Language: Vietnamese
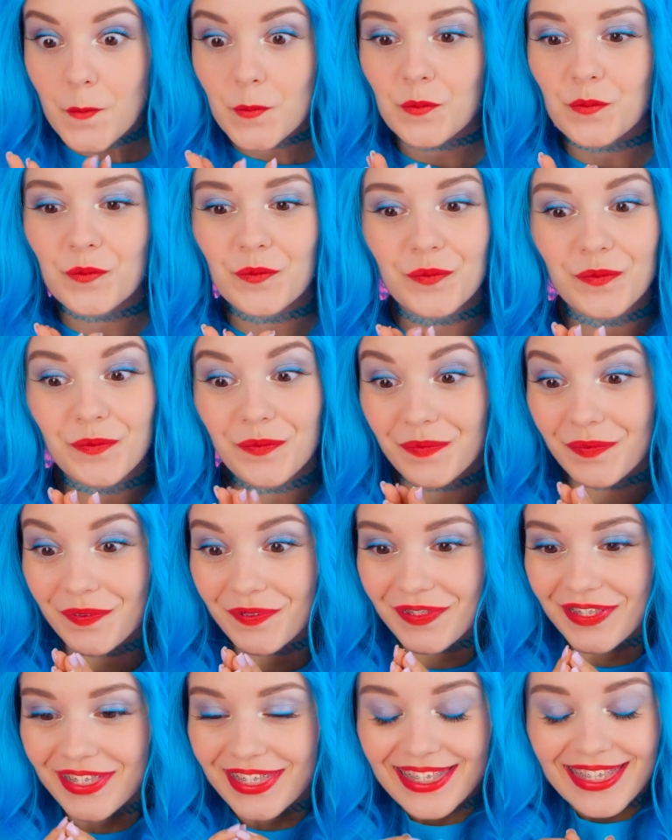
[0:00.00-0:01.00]
oh,
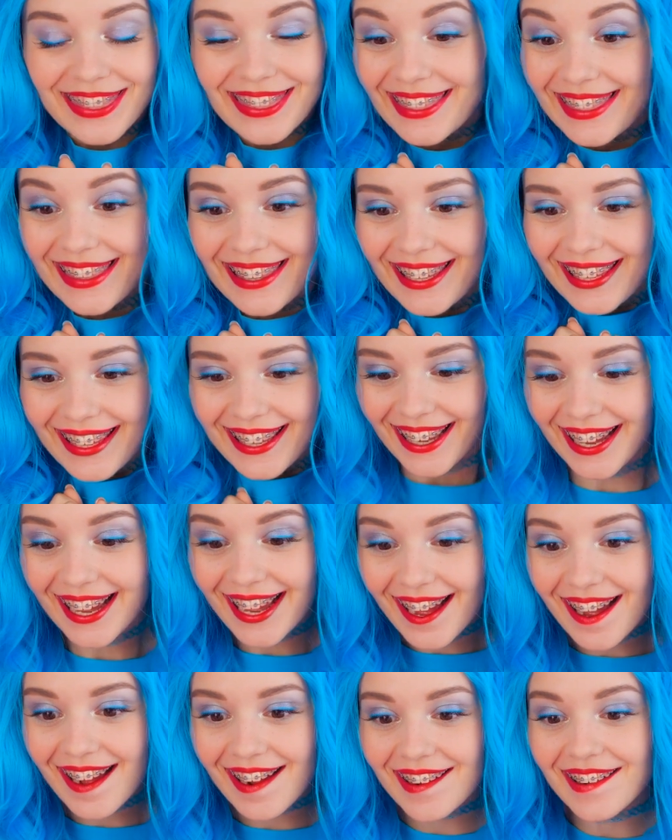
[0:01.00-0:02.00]
tôi được kem
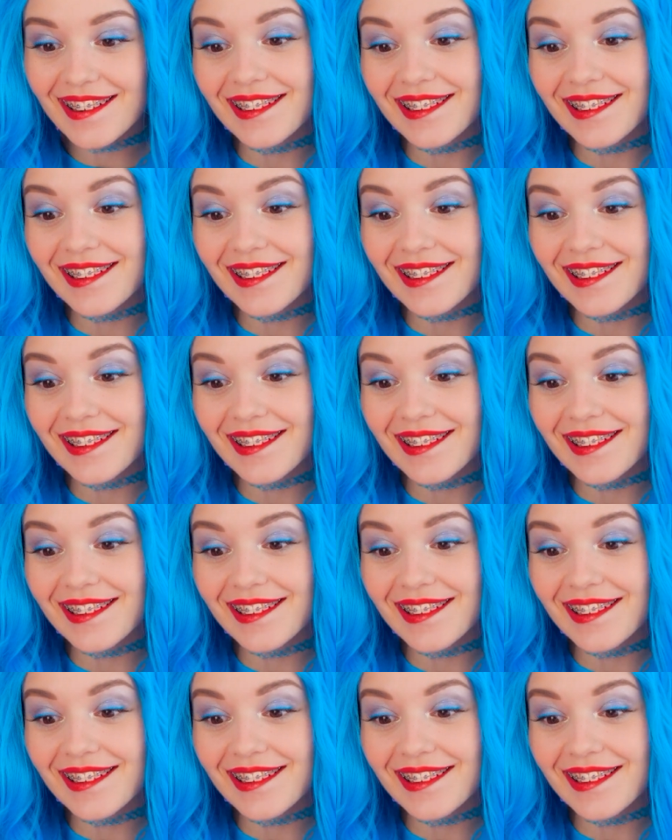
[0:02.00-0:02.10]
này.